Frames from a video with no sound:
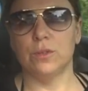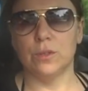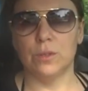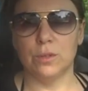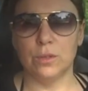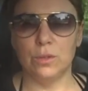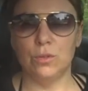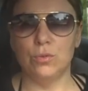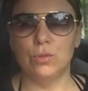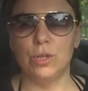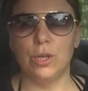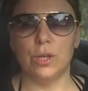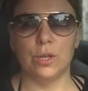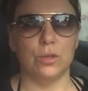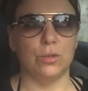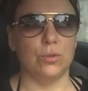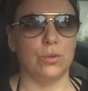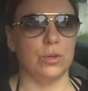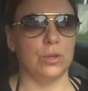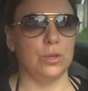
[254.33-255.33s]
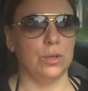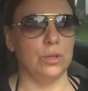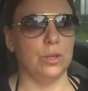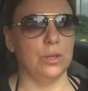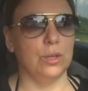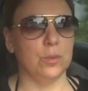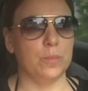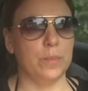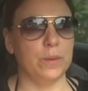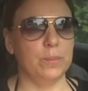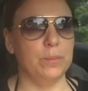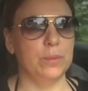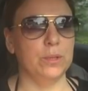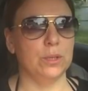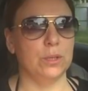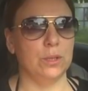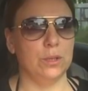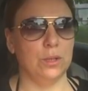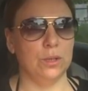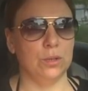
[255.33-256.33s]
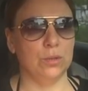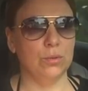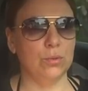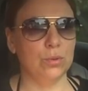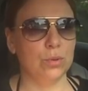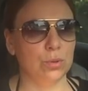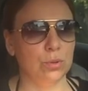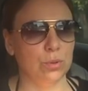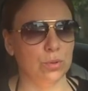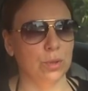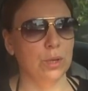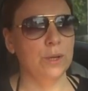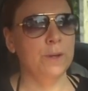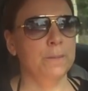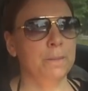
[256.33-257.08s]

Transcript: э, людей, которые на нас подписаны, нас слушают,